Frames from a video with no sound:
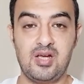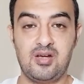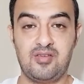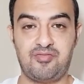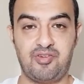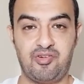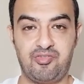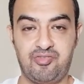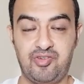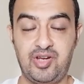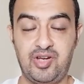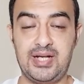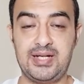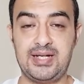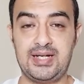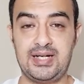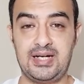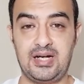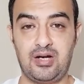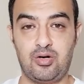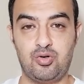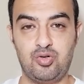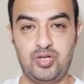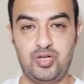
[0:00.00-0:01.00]
ففعلا
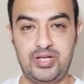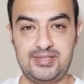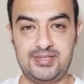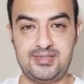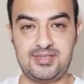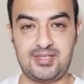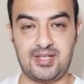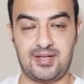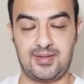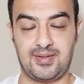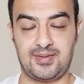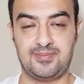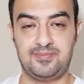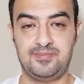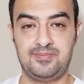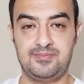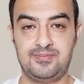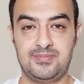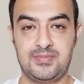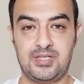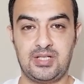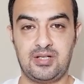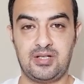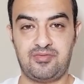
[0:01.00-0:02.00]
لو انت
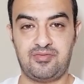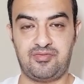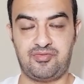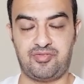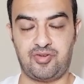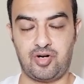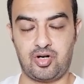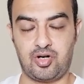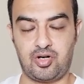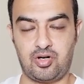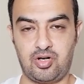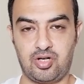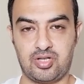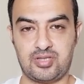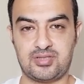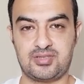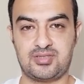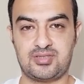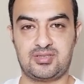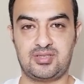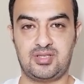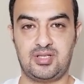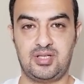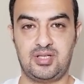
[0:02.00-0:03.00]
فكرت